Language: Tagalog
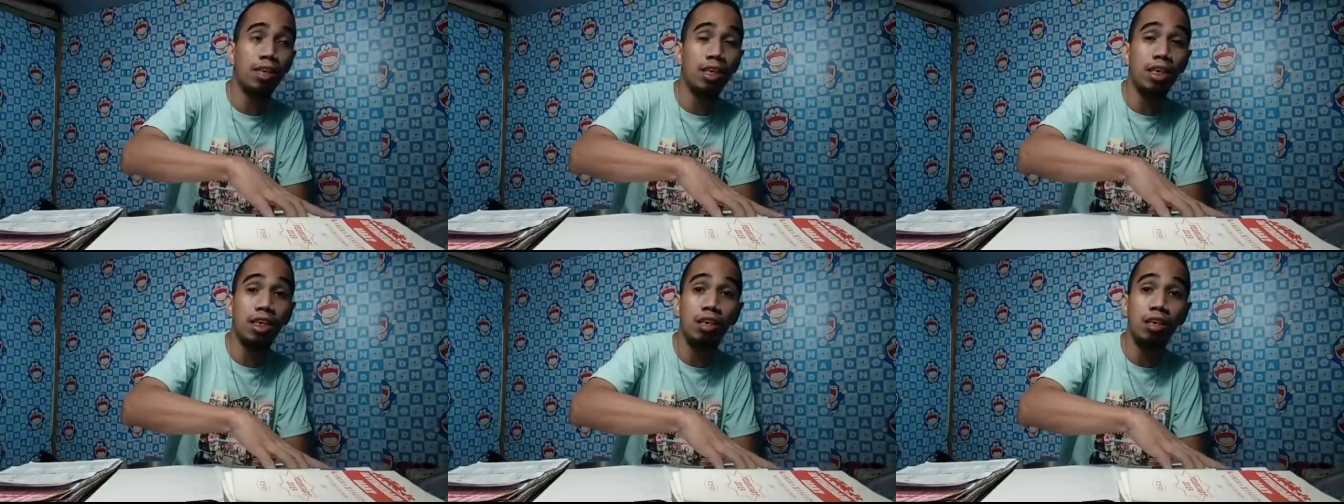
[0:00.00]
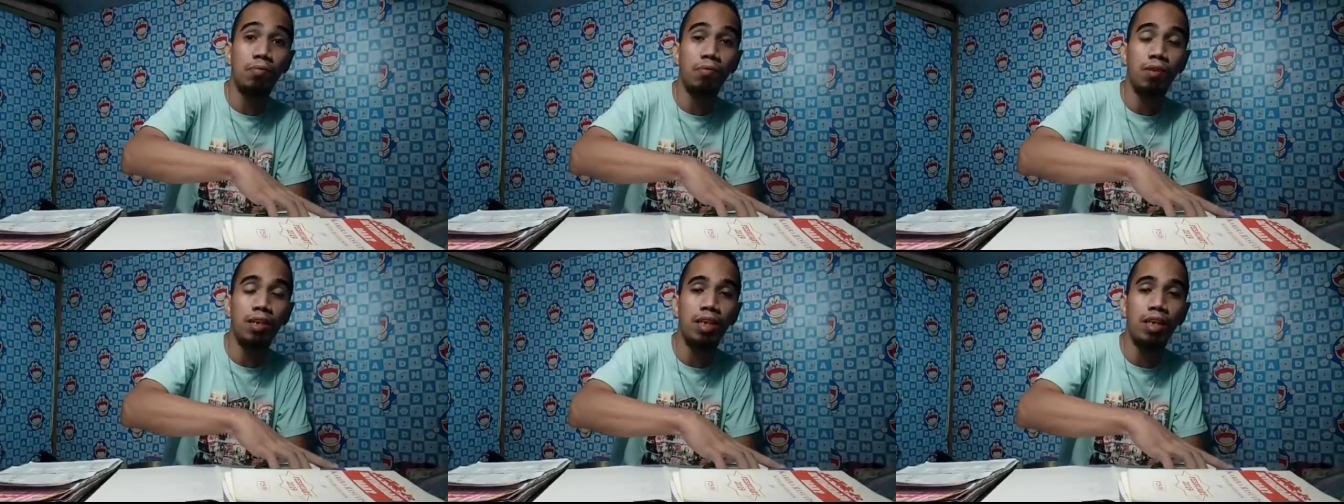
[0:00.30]

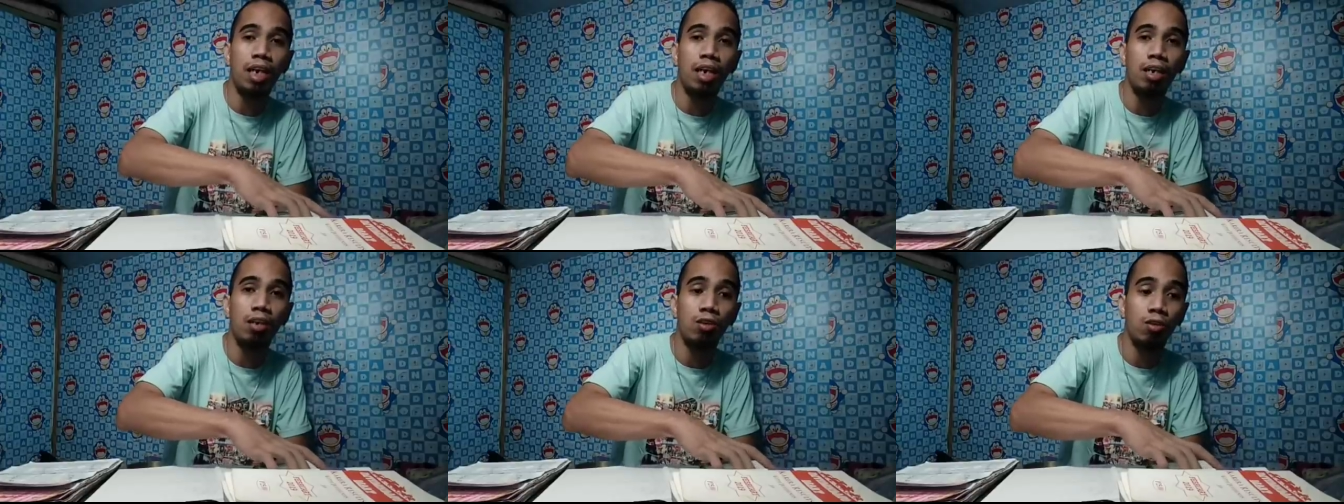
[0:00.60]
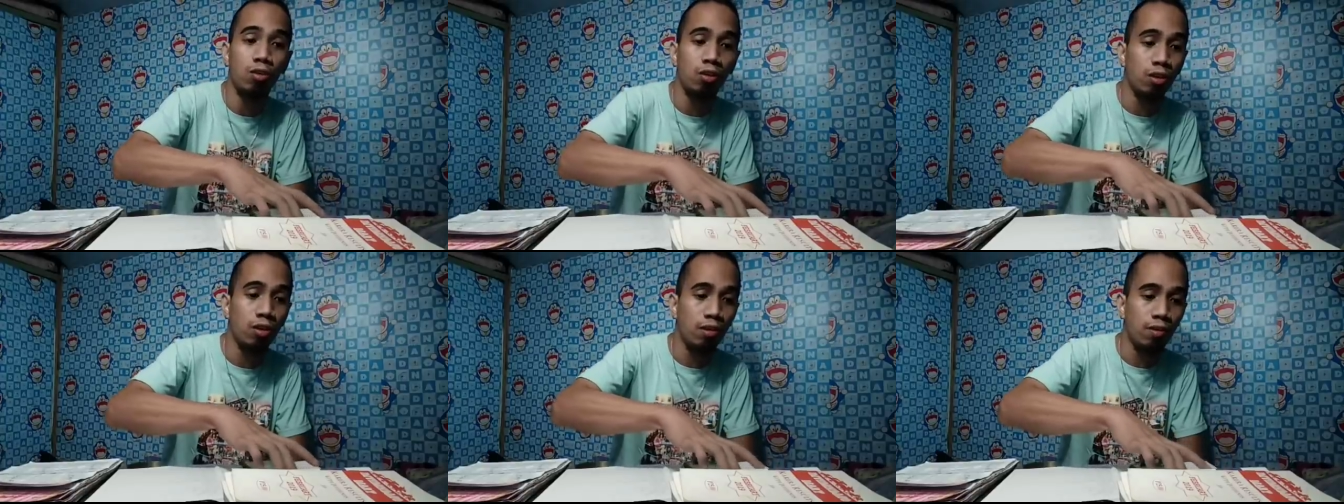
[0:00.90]
magtitipid
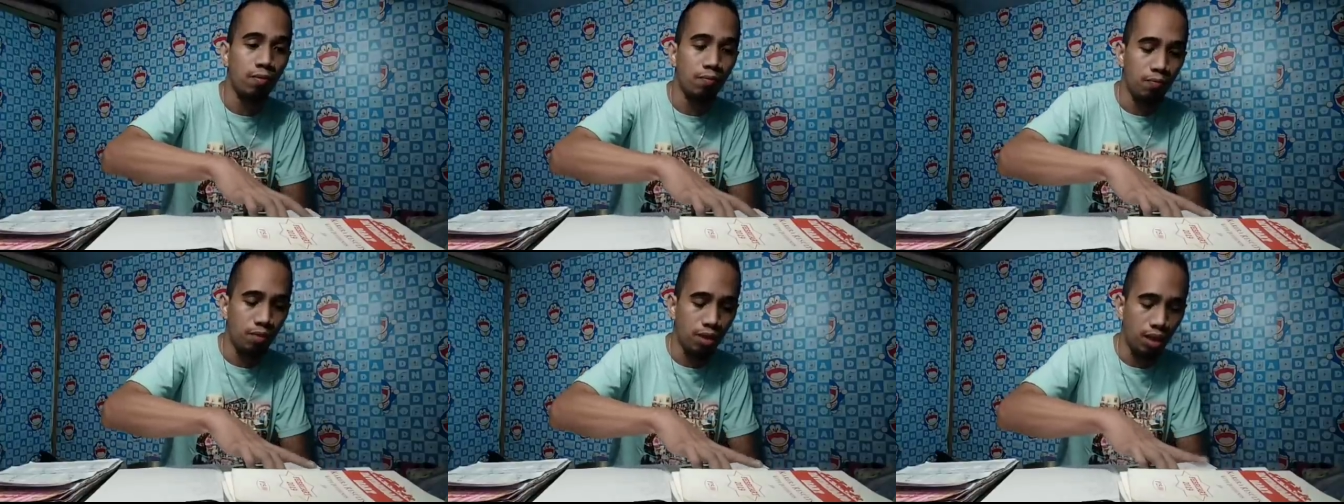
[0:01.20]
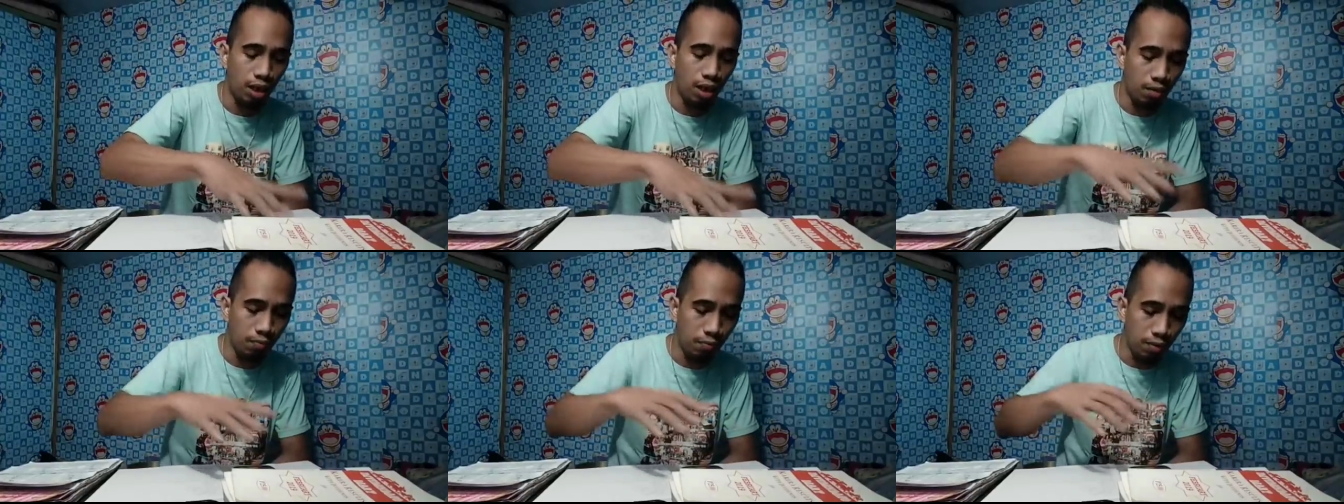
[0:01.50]
tayo
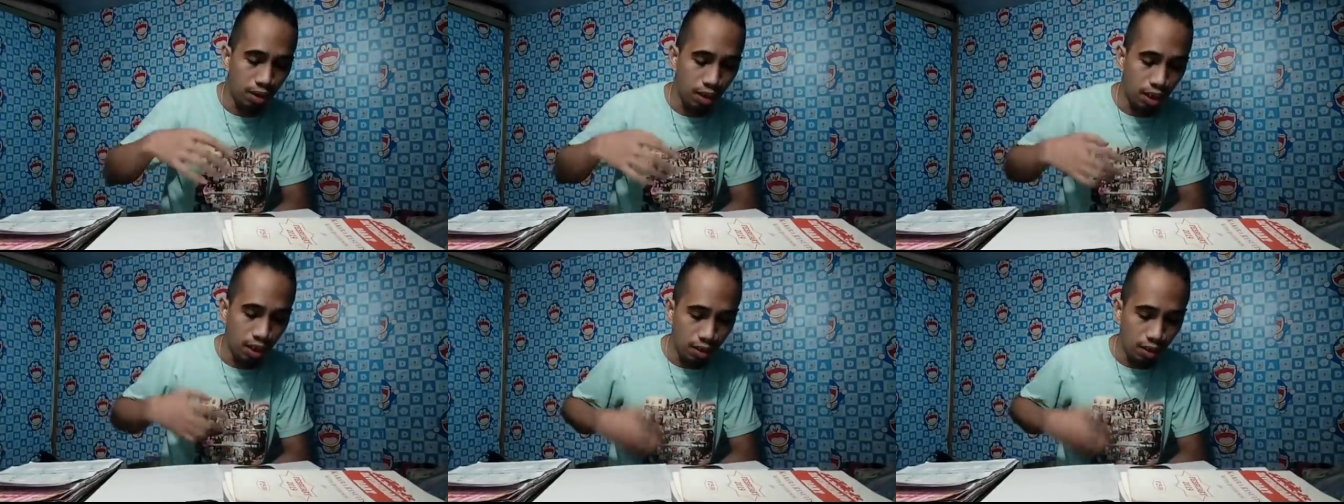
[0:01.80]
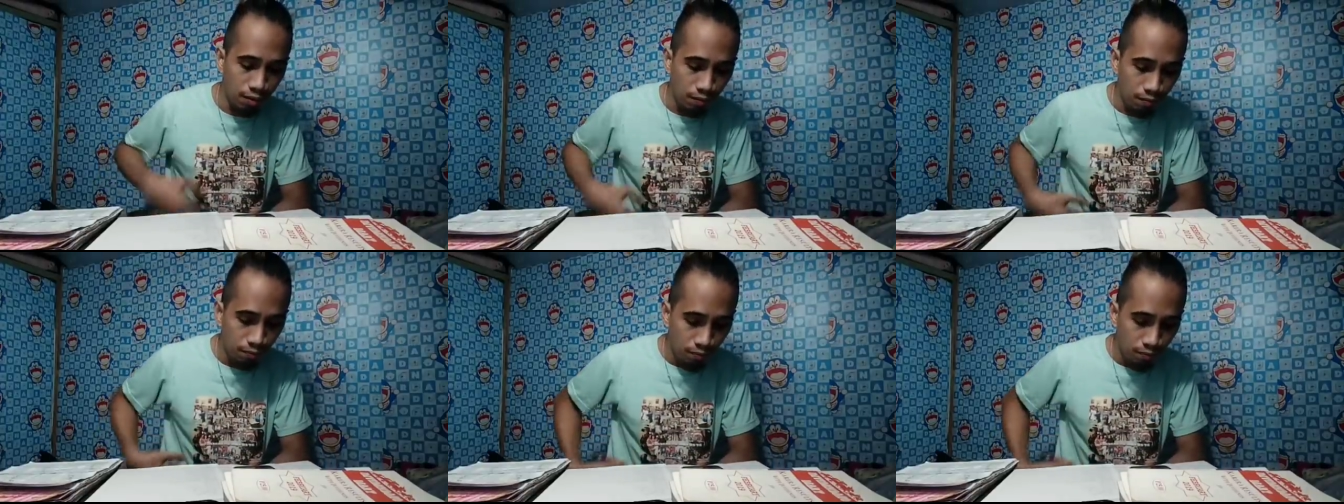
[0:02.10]
ng kapital